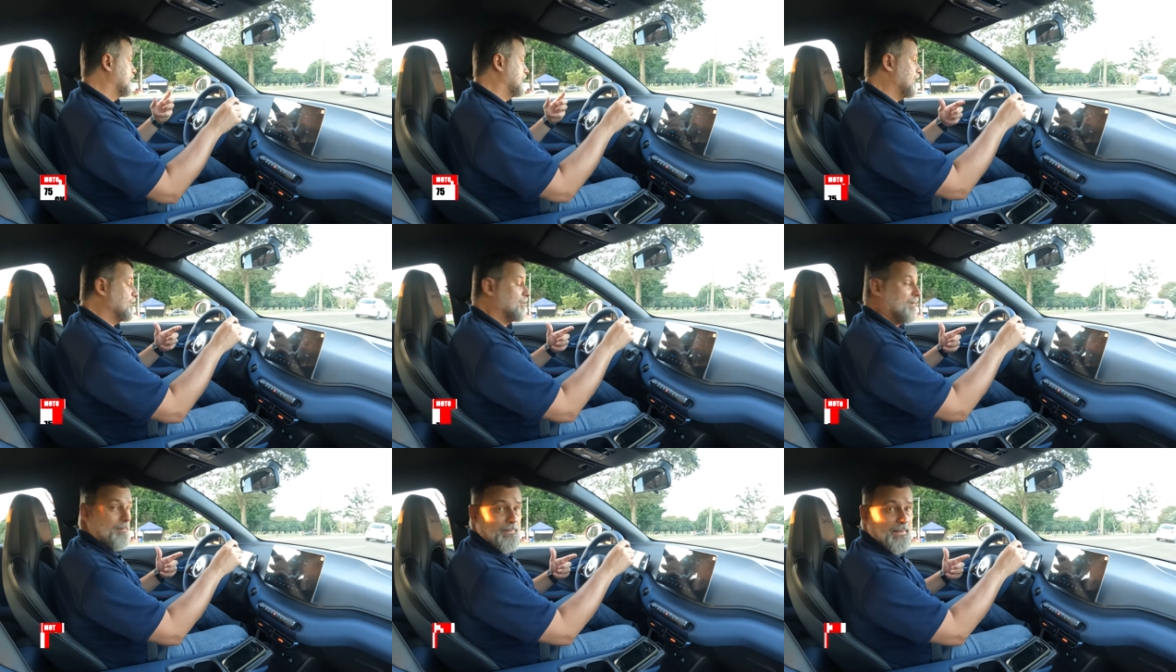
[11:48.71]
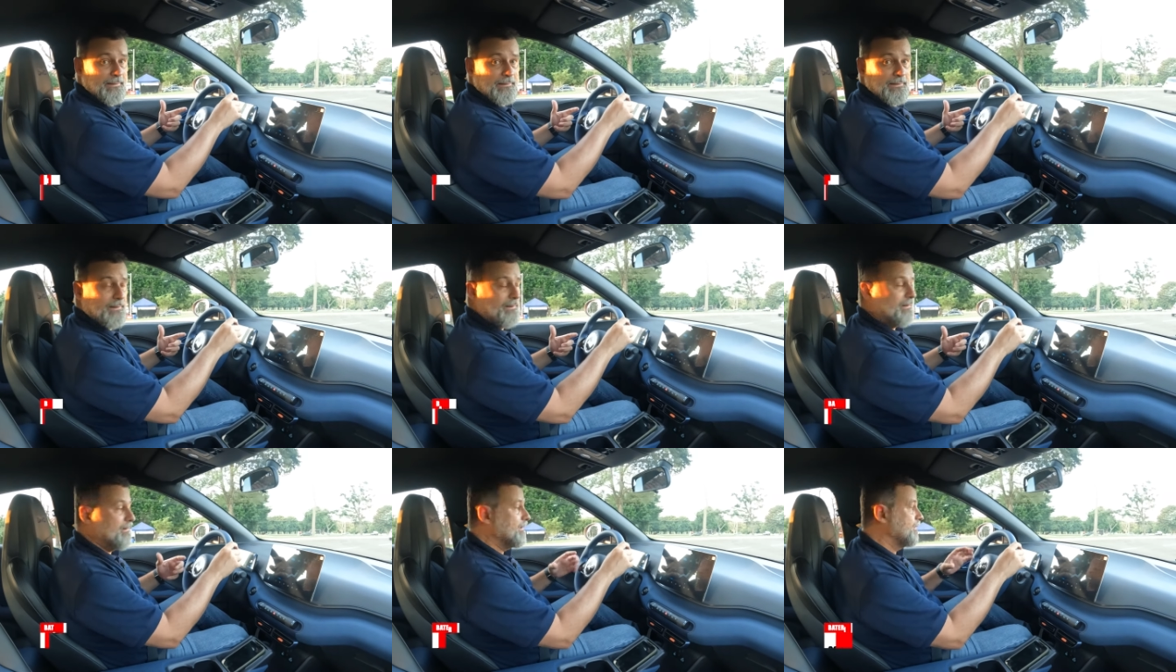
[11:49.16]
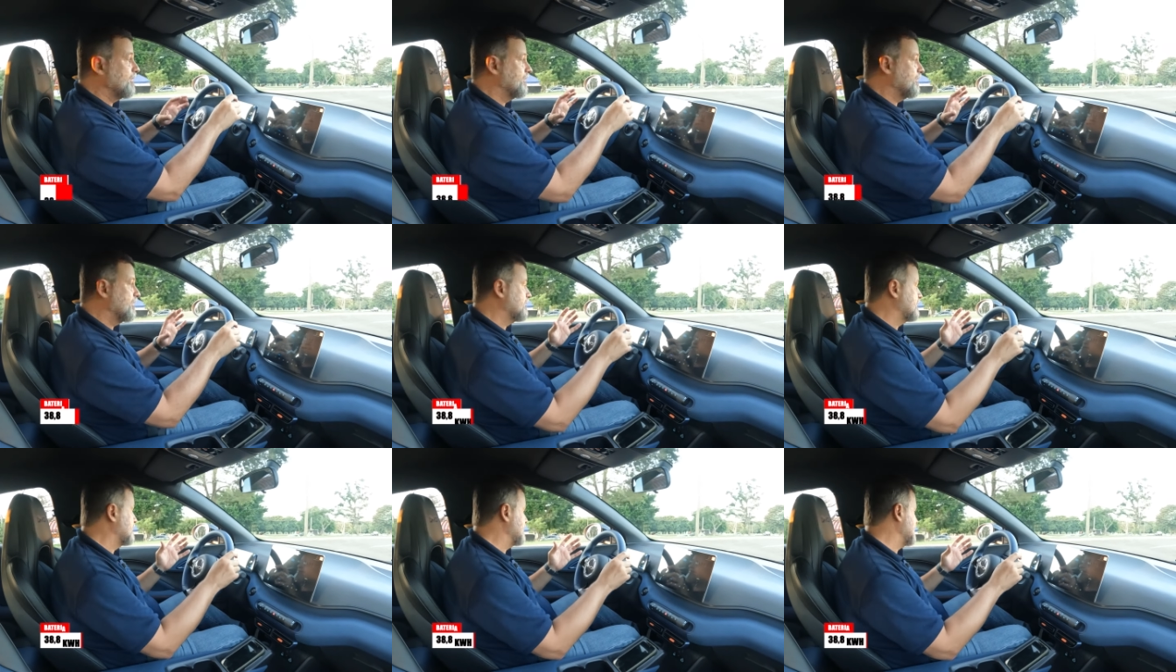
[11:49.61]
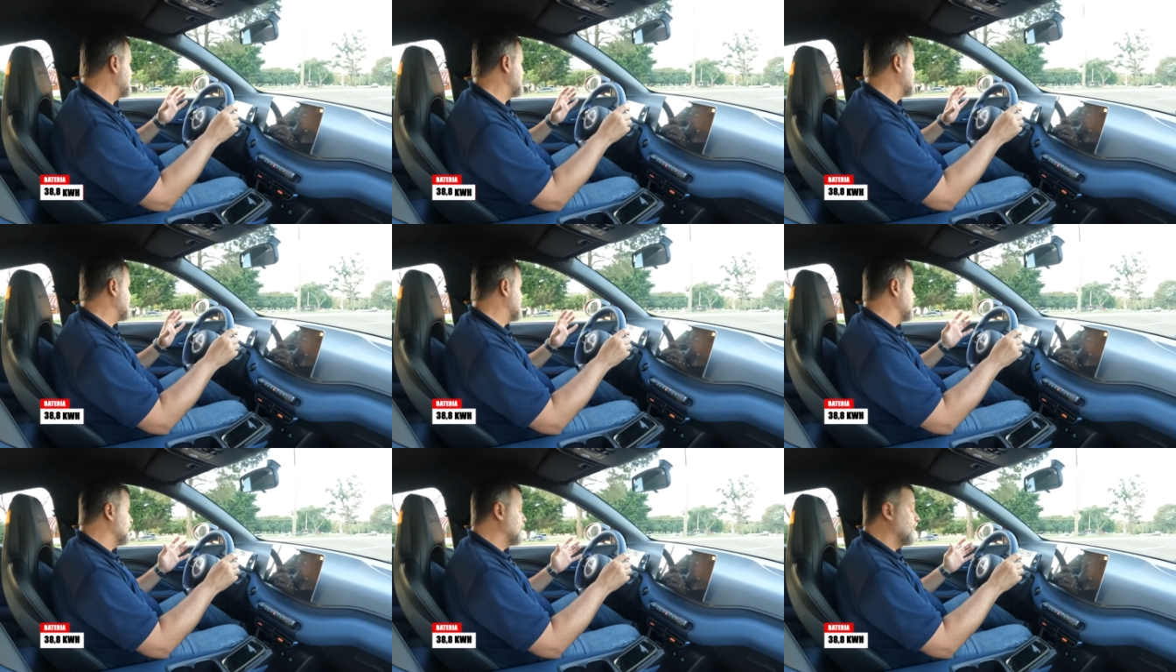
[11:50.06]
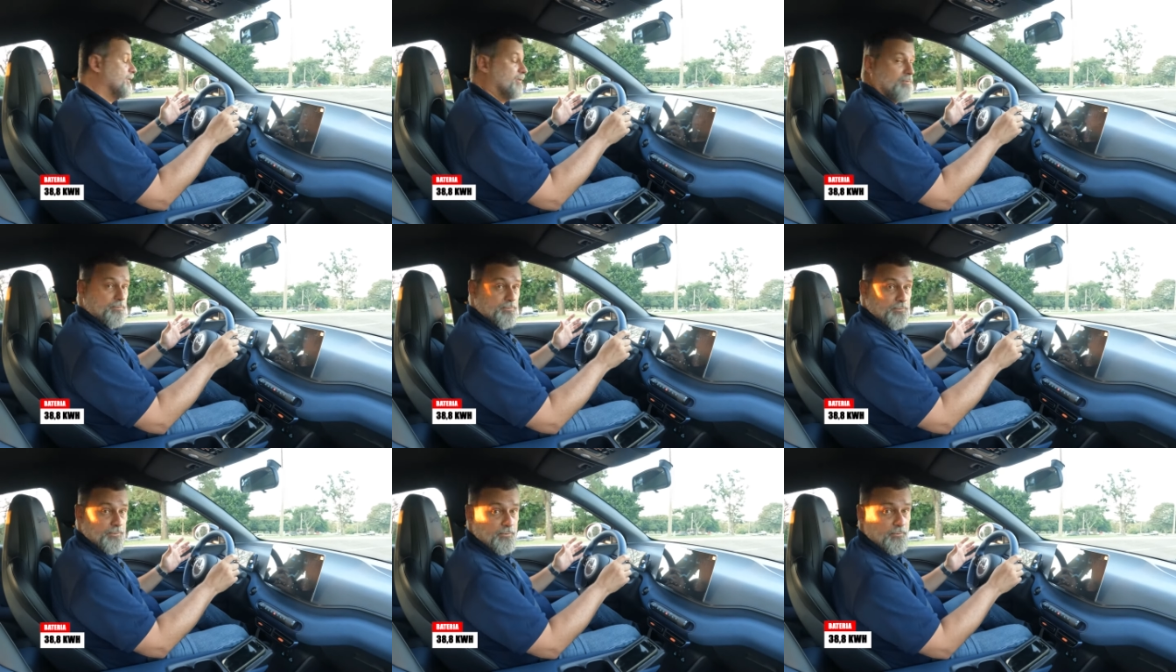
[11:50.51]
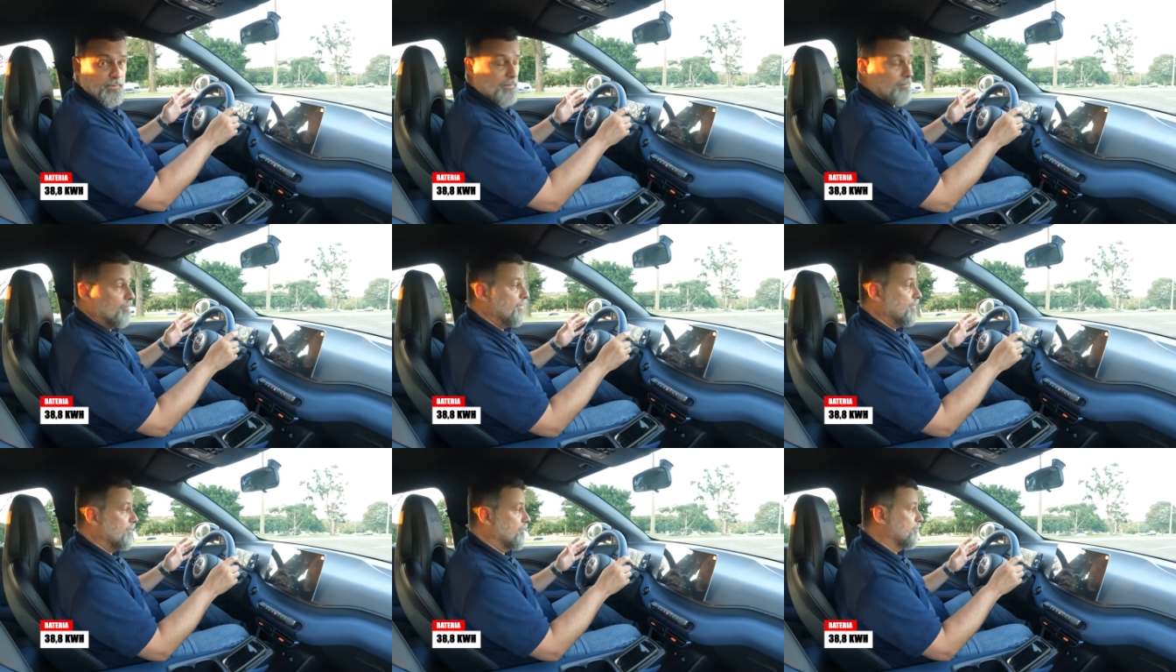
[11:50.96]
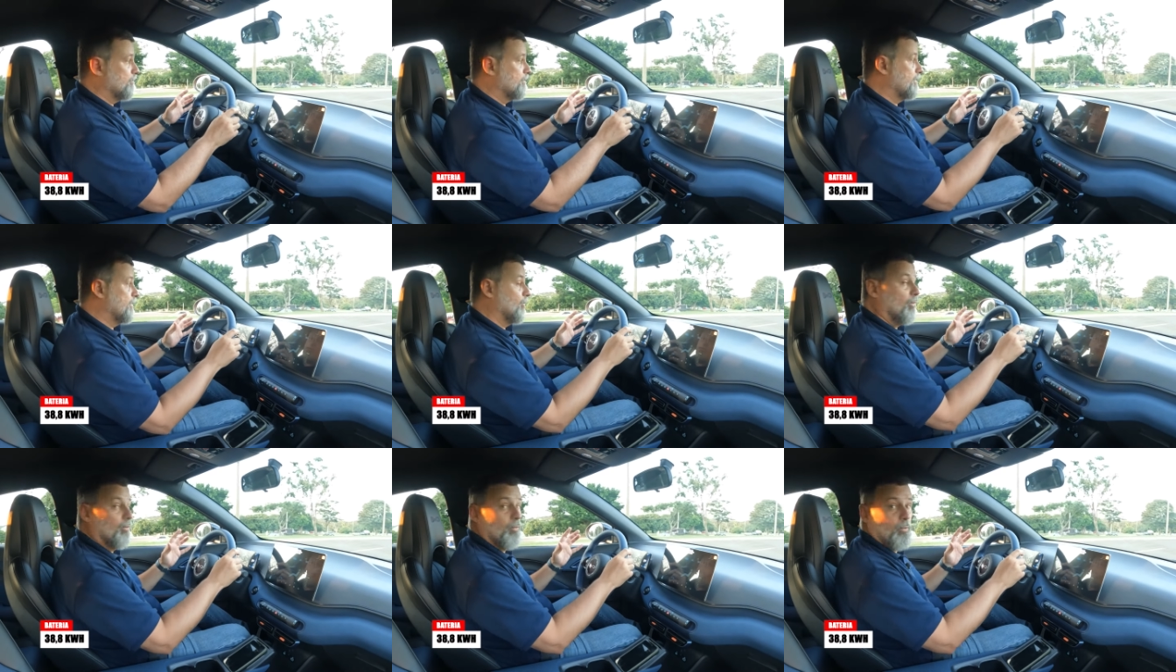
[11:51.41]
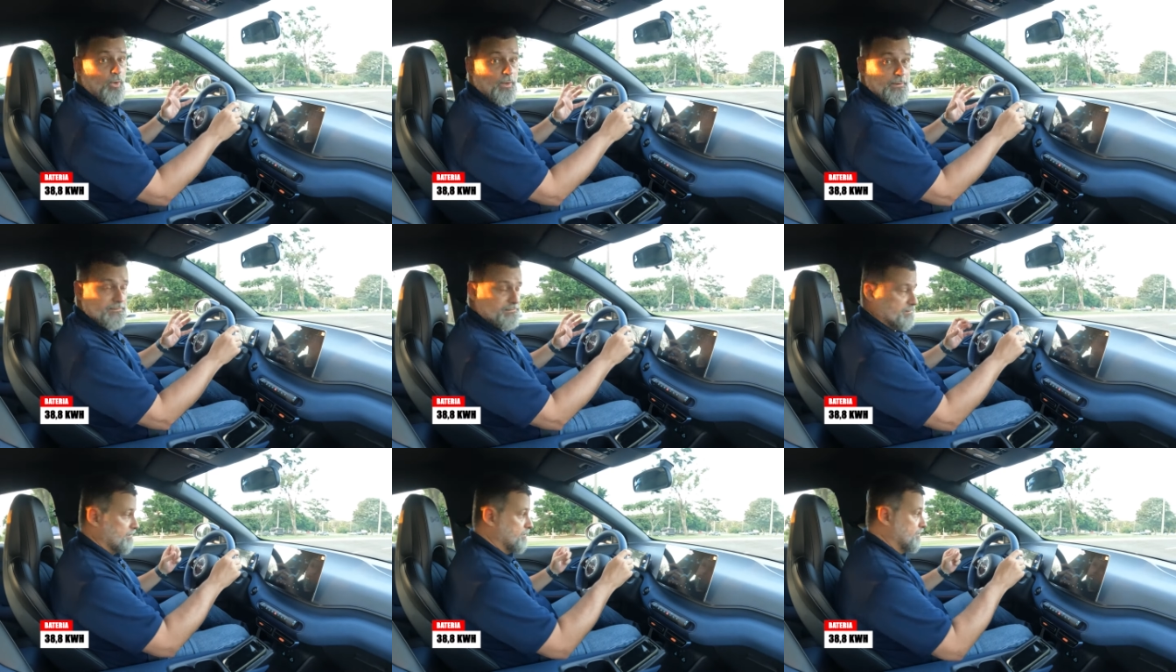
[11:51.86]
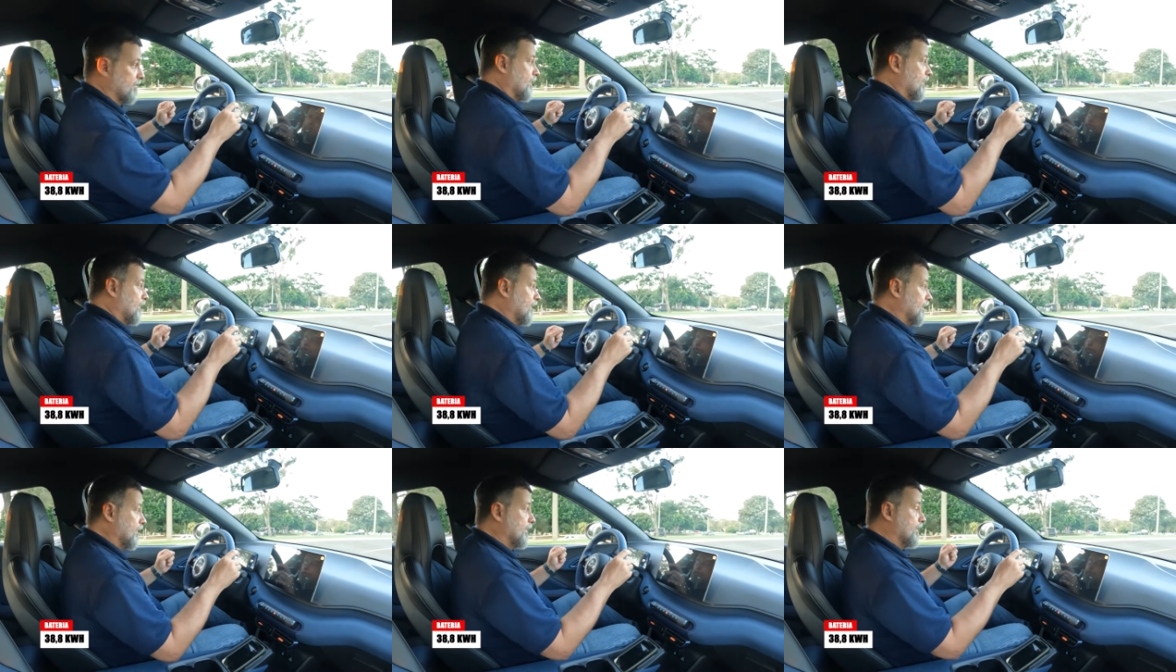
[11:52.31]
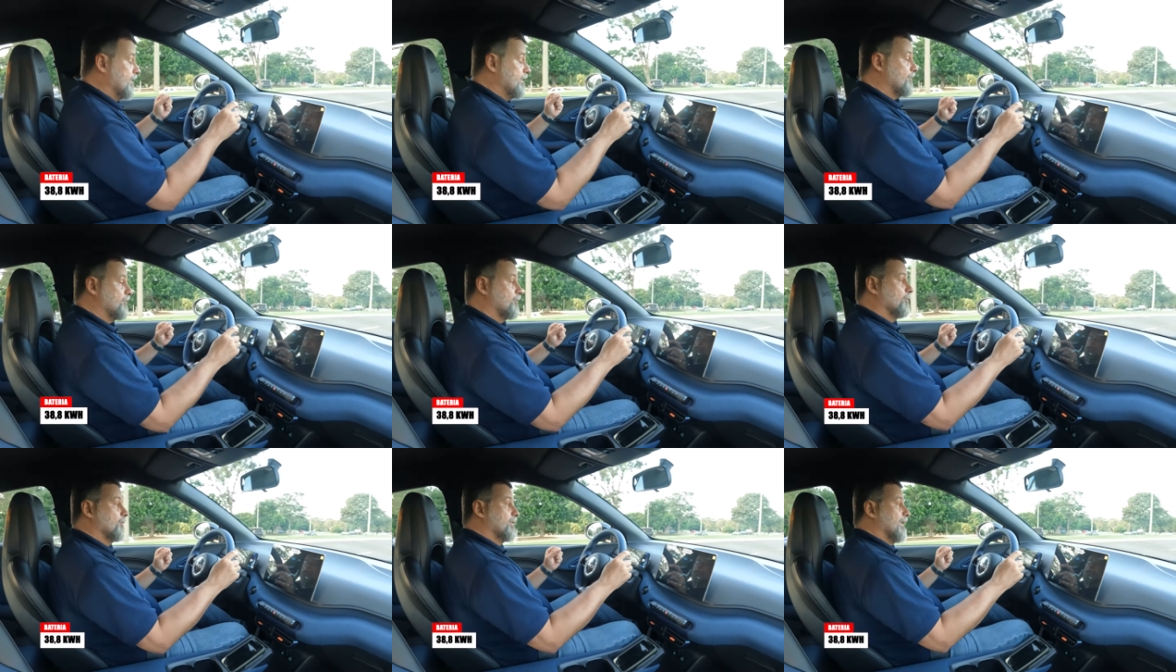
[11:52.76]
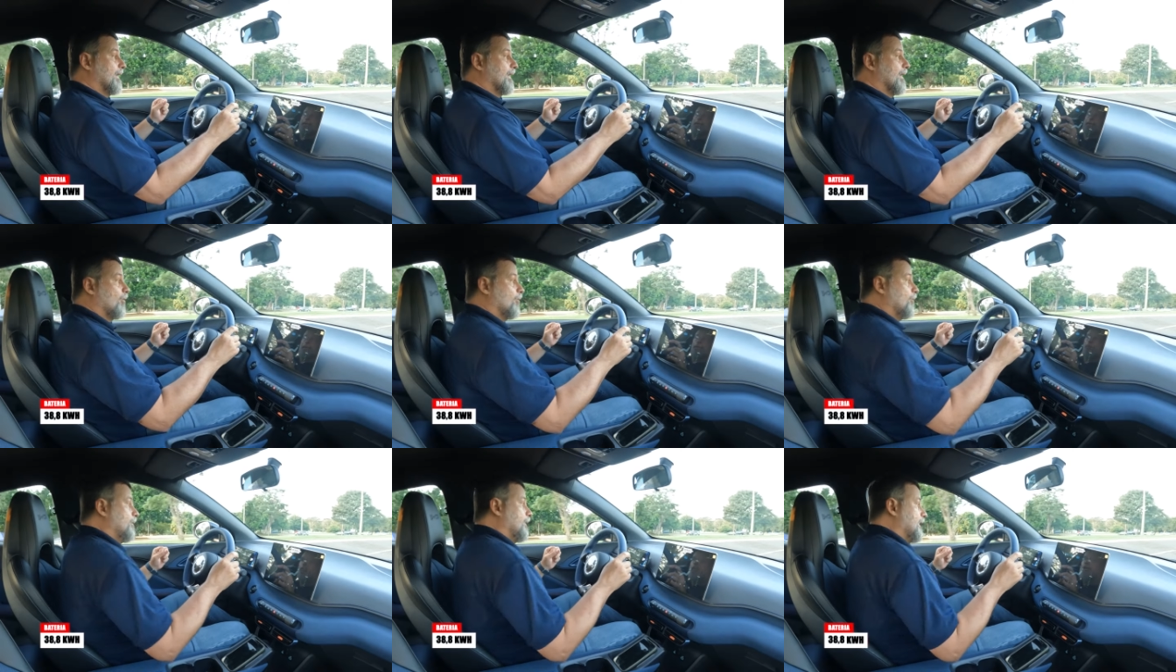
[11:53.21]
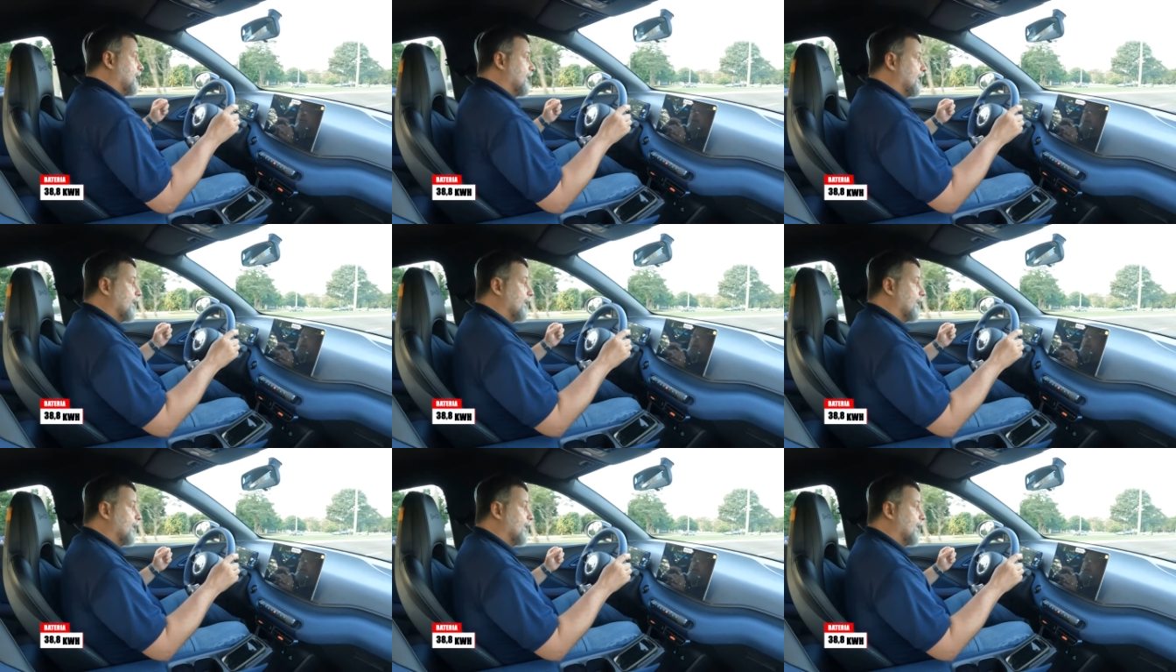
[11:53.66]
Tem uma bateria de 38,8 kW. Isso dá uma